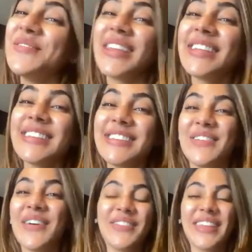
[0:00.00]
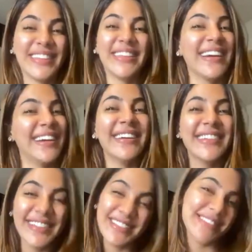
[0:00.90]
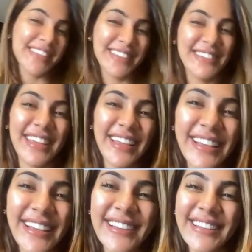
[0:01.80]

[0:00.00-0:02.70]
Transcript: मिलिंद जवाब दे दिया सच है